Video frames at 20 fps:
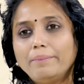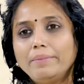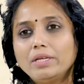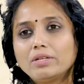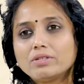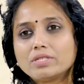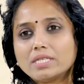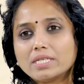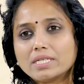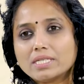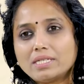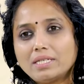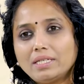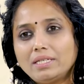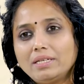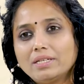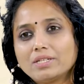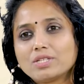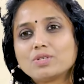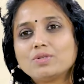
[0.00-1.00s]
మీరు సిక్స్టీ
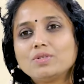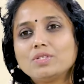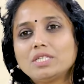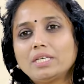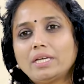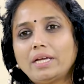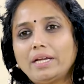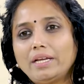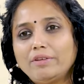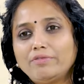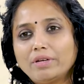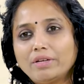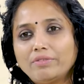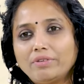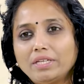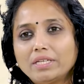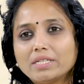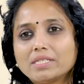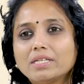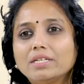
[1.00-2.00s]
ఇయర్స్ నుంచి ఎయిటీ
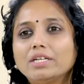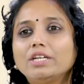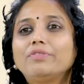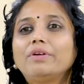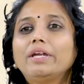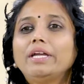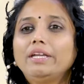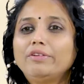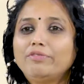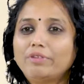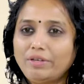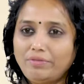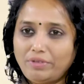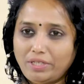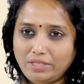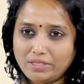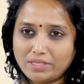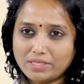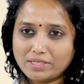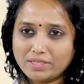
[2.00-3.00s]
ఫైవ్ ఇయర్స్ అంటే ట్వంటీ ఫైవ్
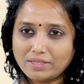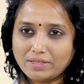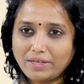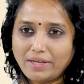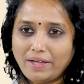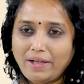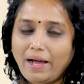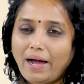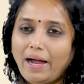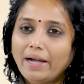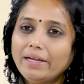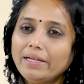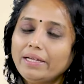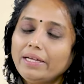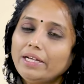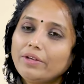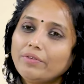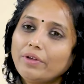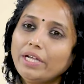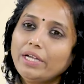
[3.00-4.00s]
ఇయర్స్ అంటే
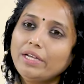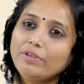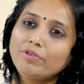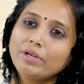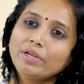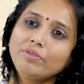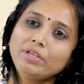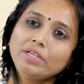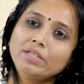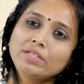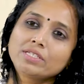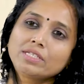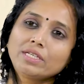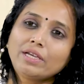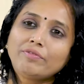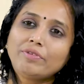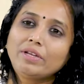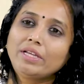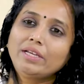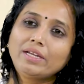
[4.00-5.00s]
ఈ ట్వంటీ ఫైవ్ ఇయర్స్
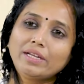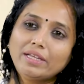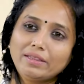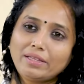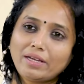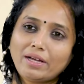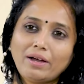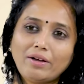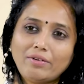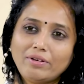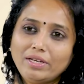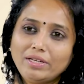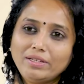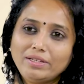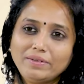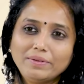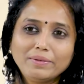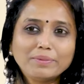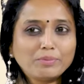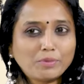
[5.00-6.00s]
ఎవ్రీ ఇయర్ ఎంత
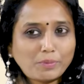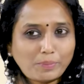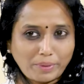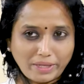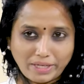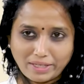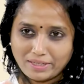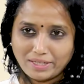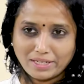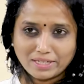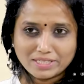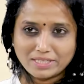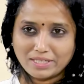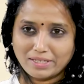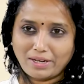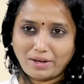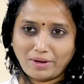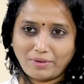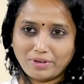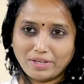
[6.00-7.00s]
కావాలి ముప్పై ఐదు
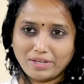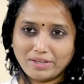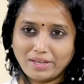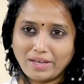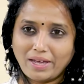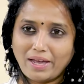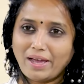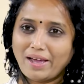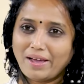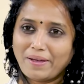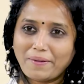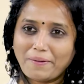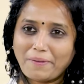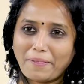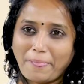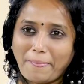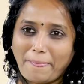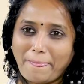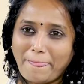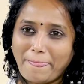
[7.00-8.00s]
లక్షలు కావాలి
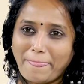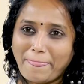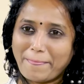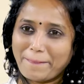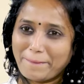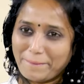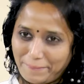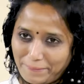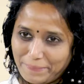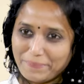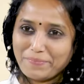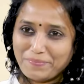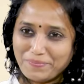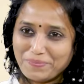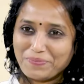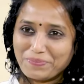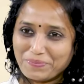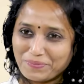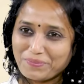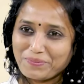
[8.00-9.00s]

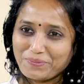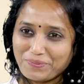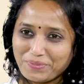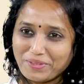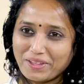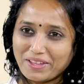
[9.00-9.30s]
అవునవును